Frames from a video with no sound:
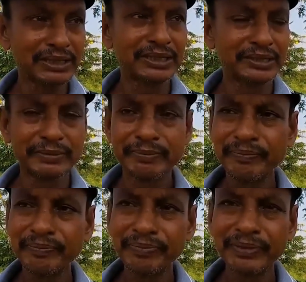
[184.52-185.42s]
বাঁধতেন
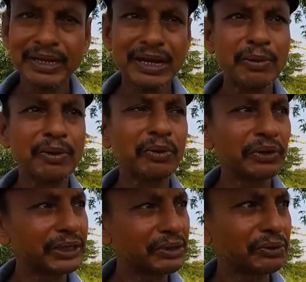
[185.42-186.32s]
এবং
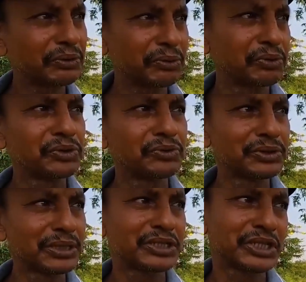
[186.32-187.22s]
ওইটাই ওর রুজি
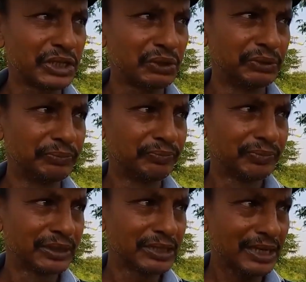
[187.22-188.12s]
রোজগার ছিল
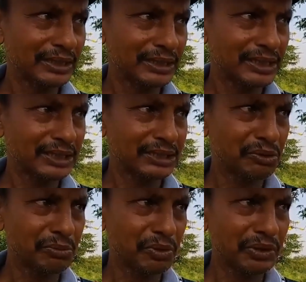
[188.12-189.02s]
থাকতে থাকতে
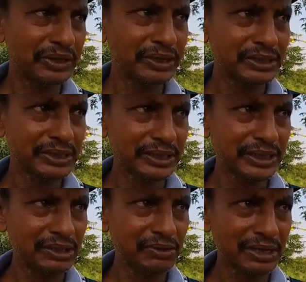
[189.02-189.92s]
ওর মনে
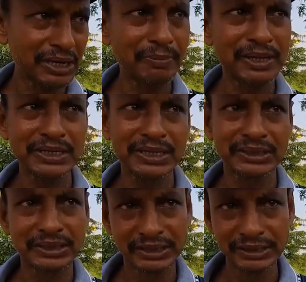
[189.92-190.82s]
জেগে গেল গান
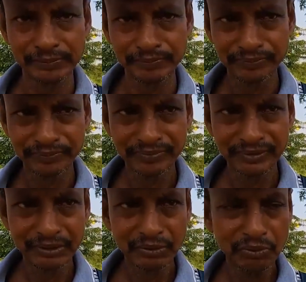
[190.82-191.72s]
বাজনার দিকে
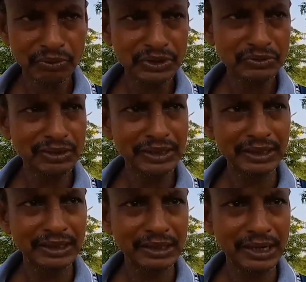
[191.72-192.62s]
উনি চলে
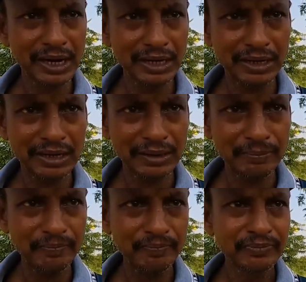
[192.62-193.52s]
গেলেন লাল
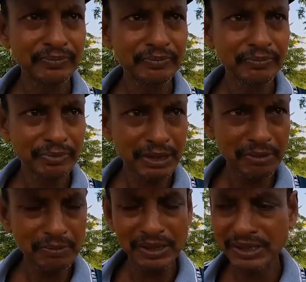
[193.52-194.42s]
কাপ
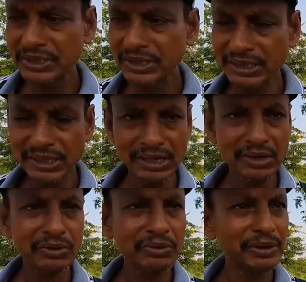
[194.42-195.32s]
তারপরে মেয়ে সেজে
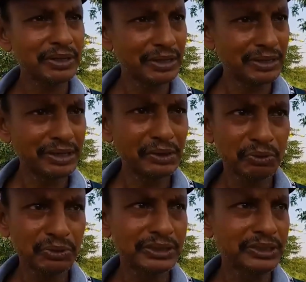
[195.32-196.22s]
নানা রকমের গা
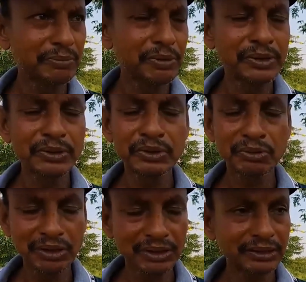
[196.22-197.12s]
ইয়ে করতেন বিভিন্ন
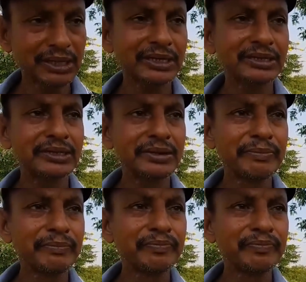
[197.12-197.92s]
দলে থাকতেন